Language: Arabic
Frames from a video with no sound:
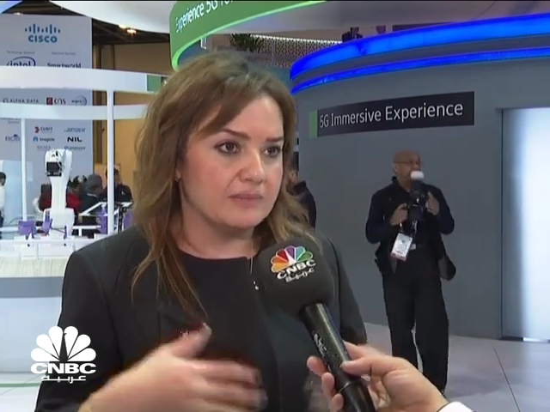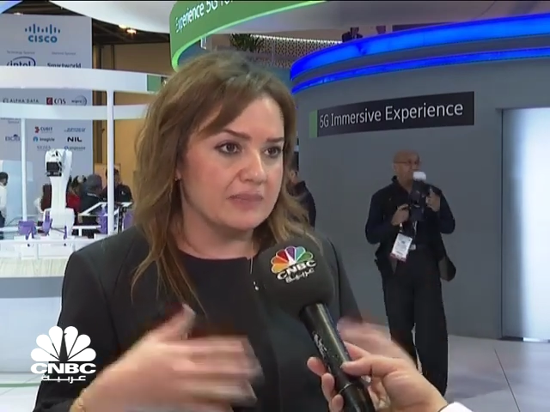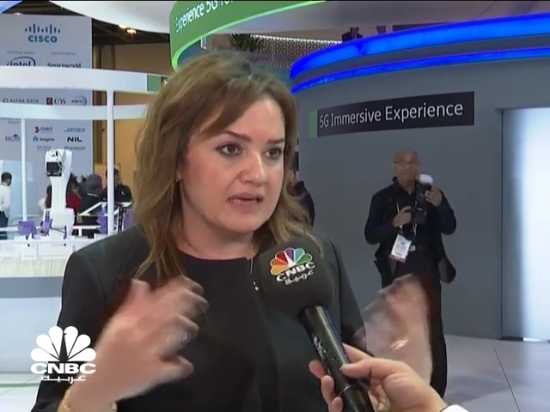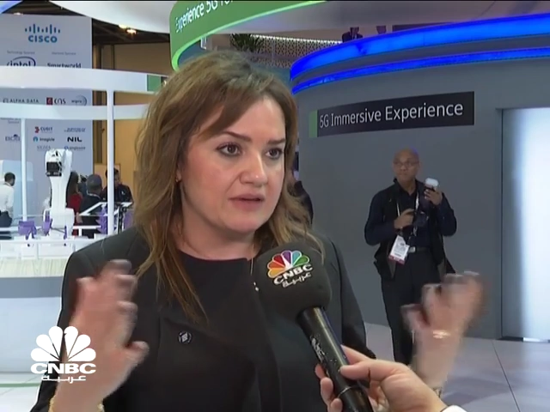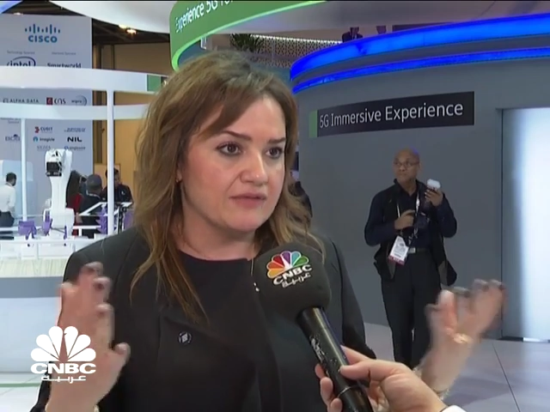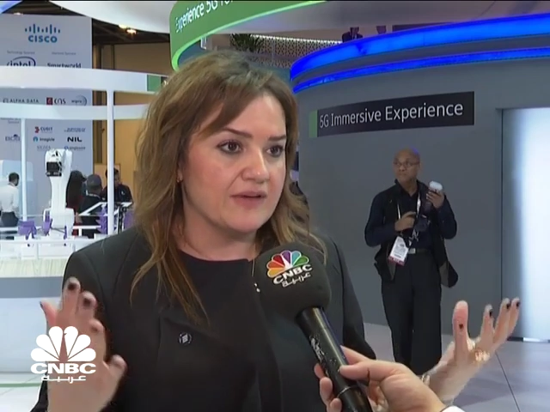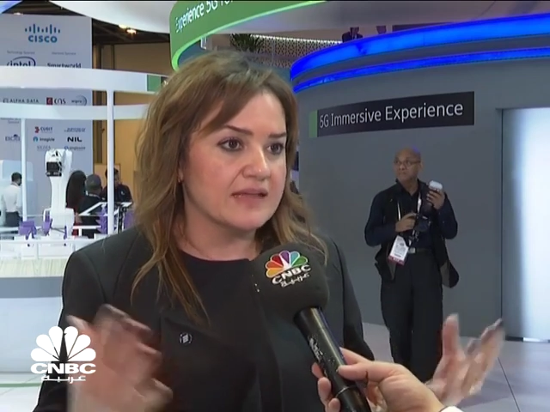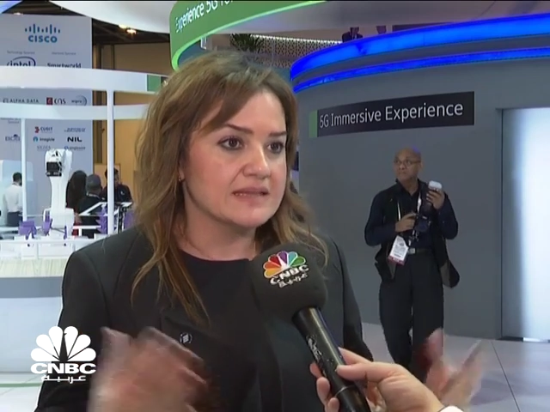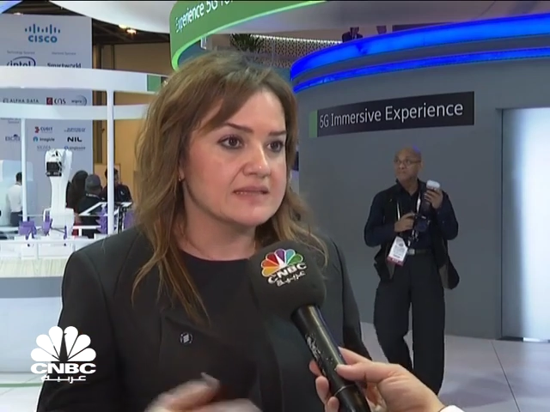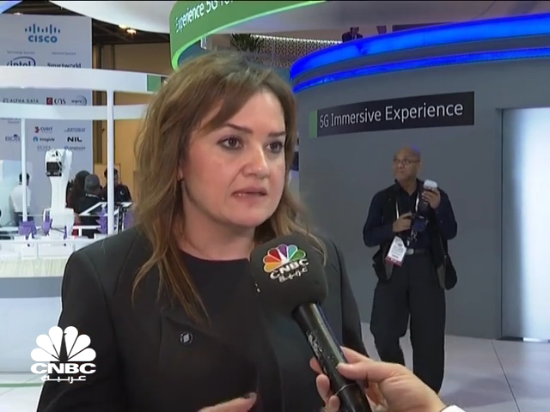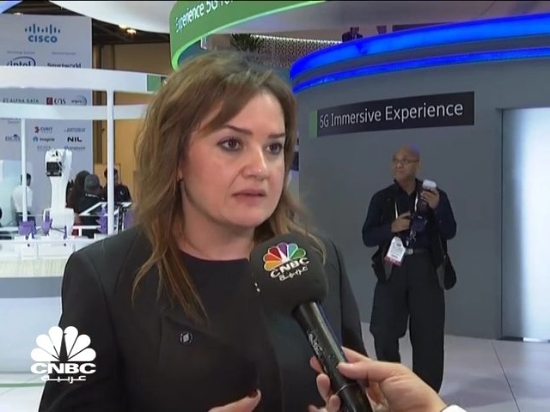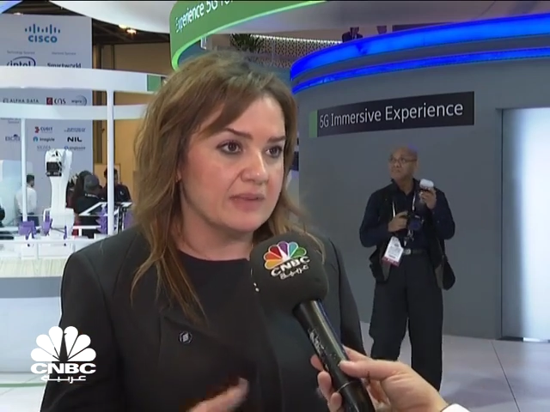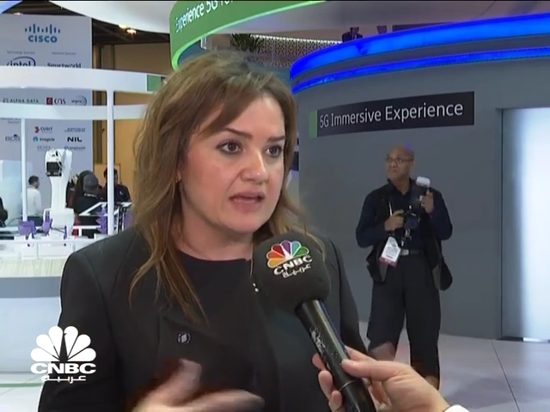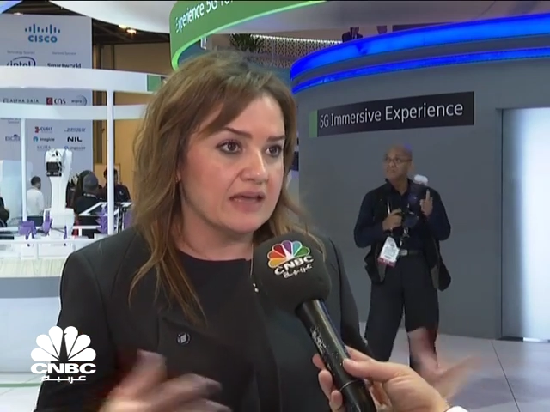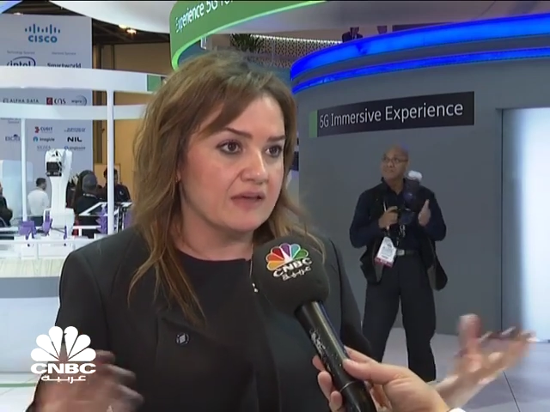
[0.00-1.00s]
بالايفنتس
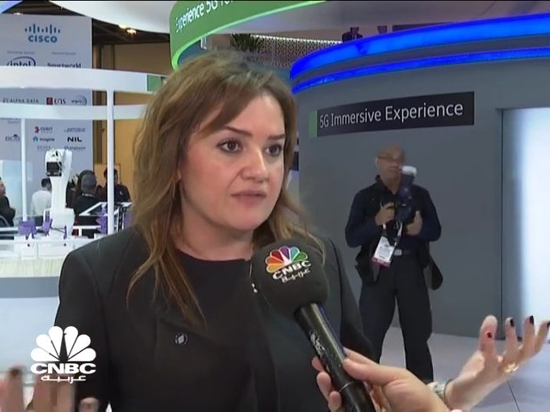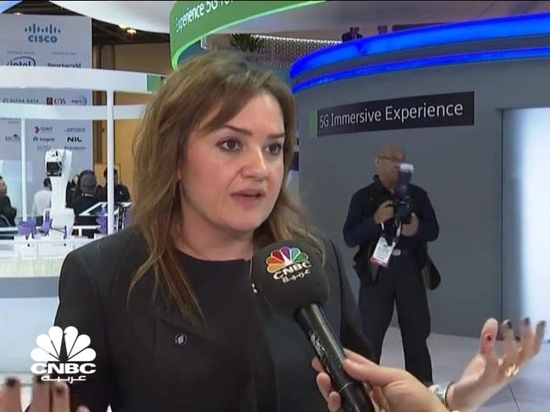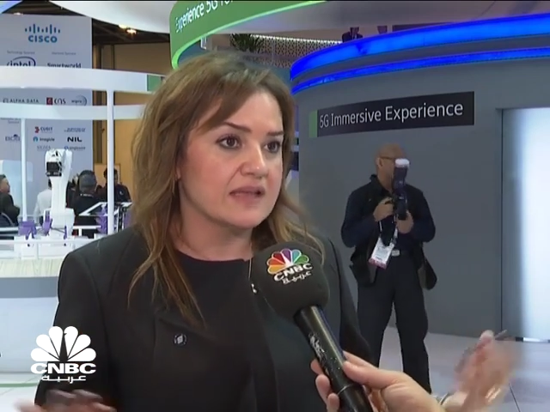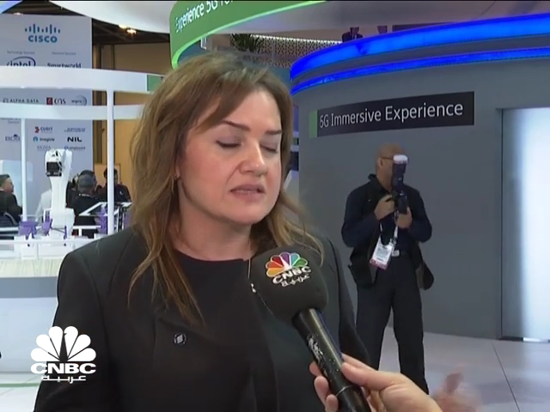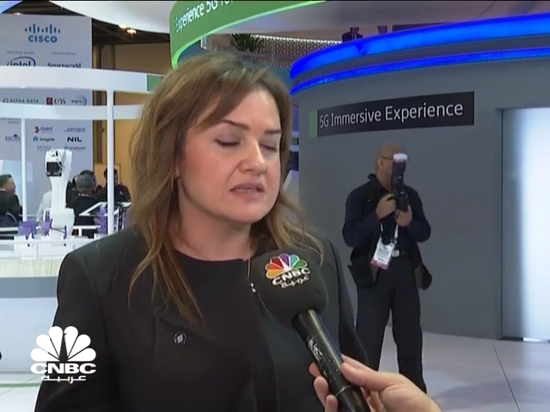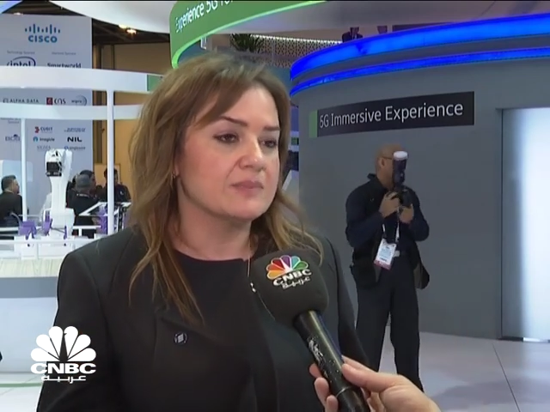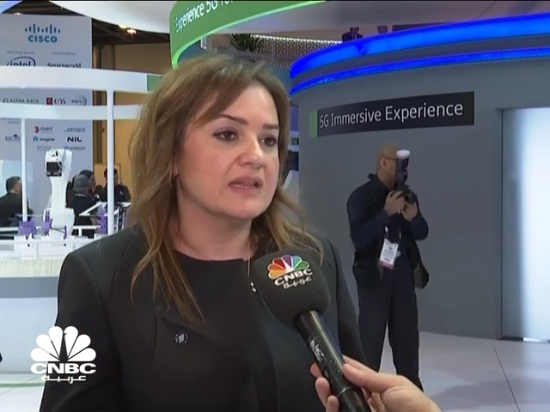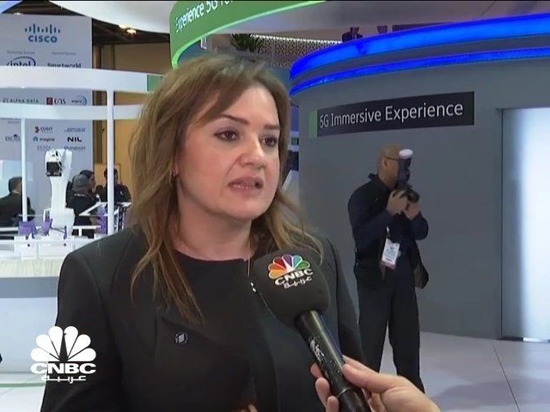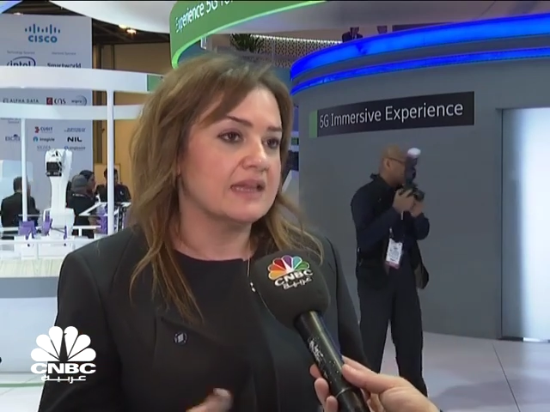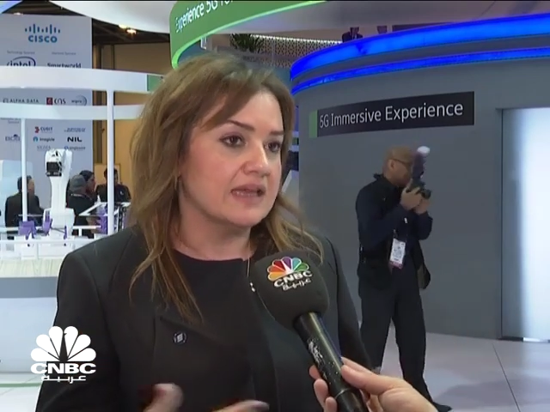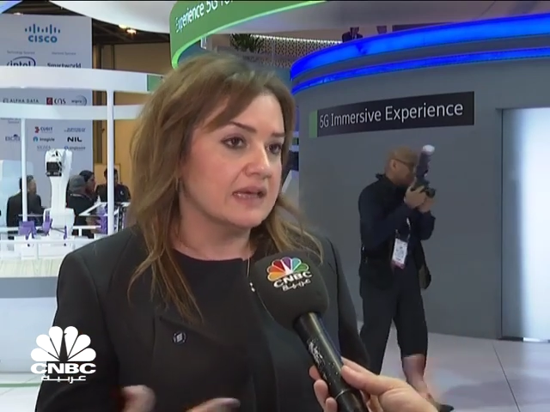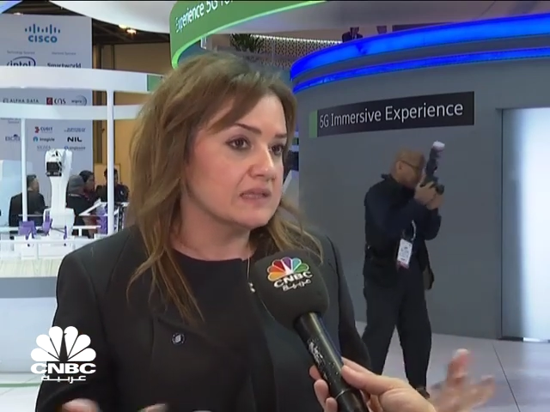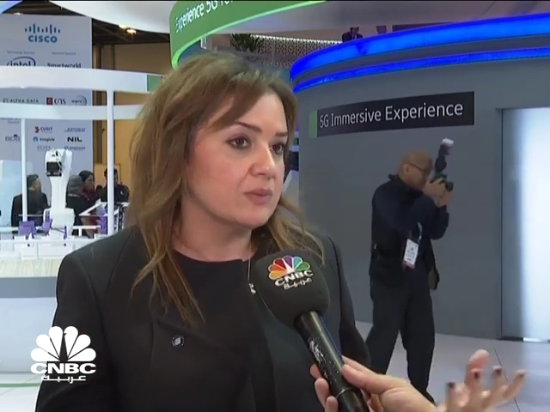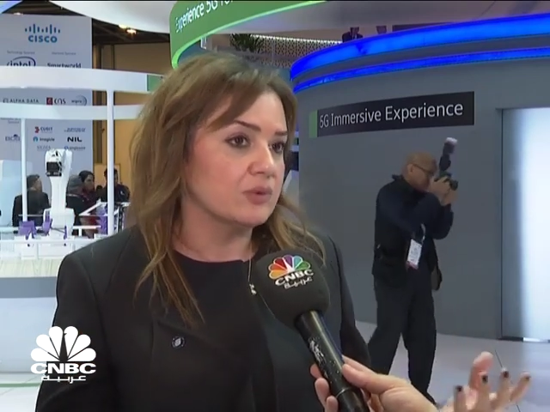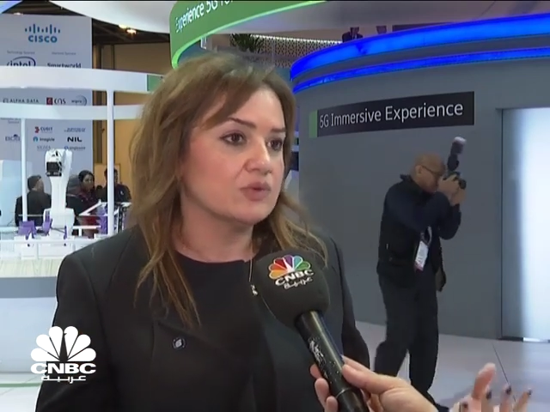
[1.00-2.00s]
البيج ايفنتس مثل
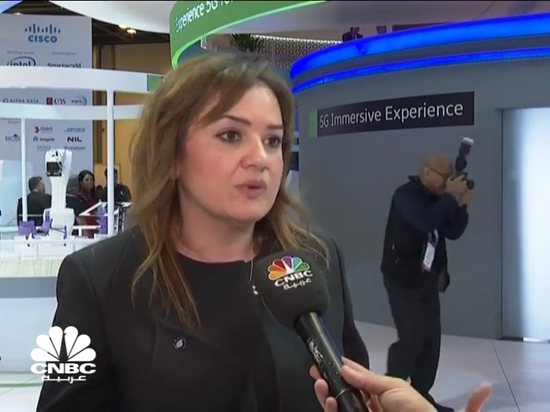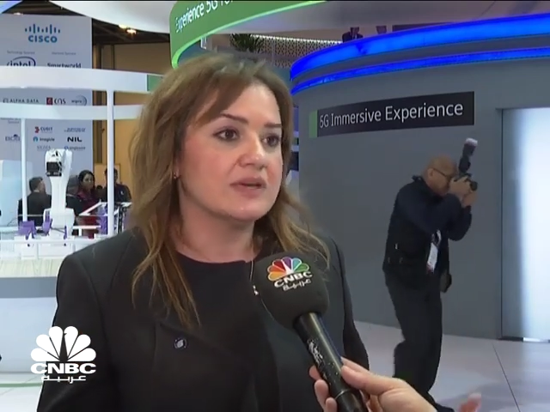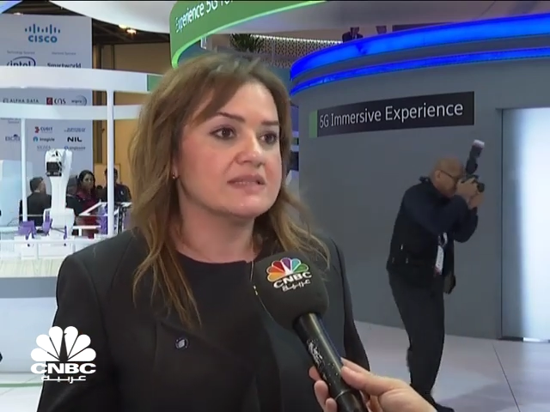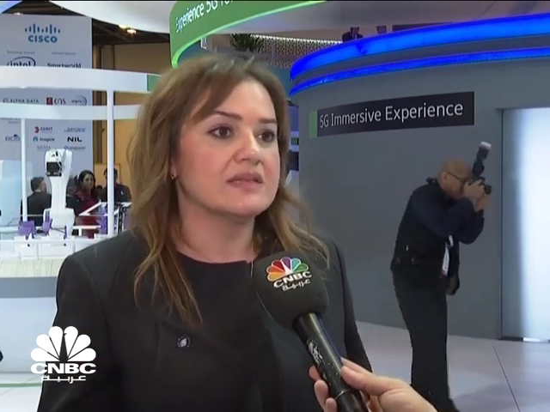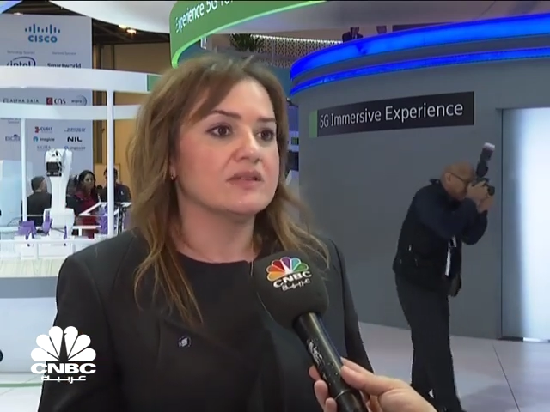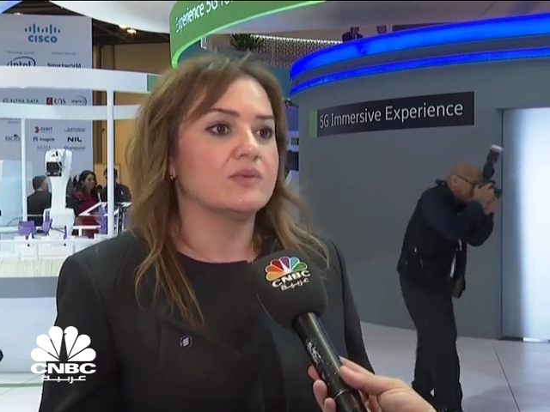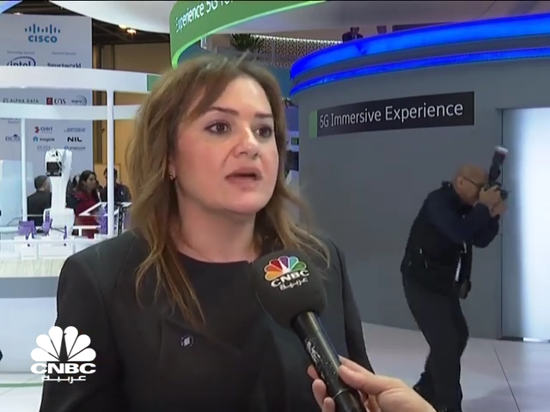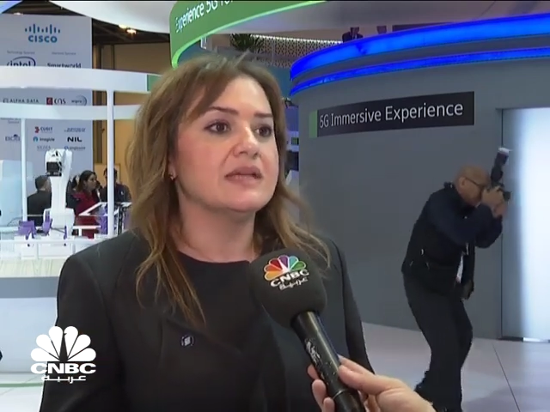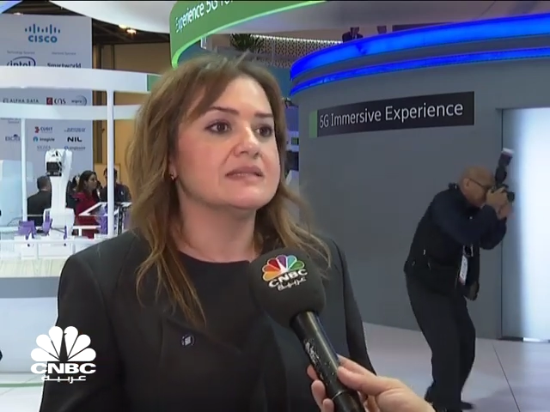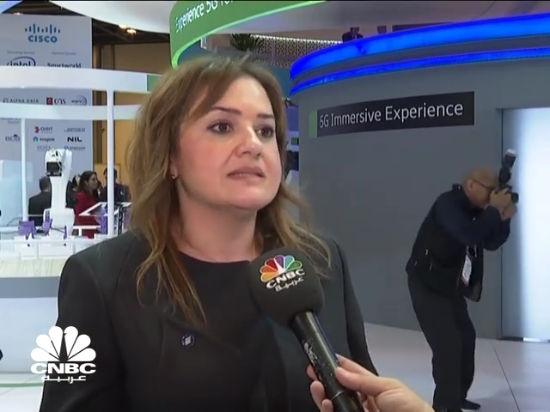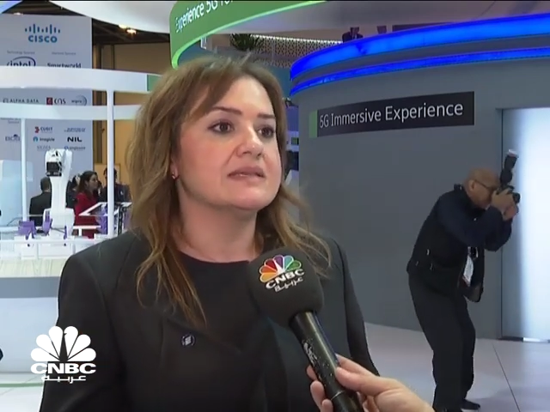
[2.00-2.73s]
الاكسبو 2020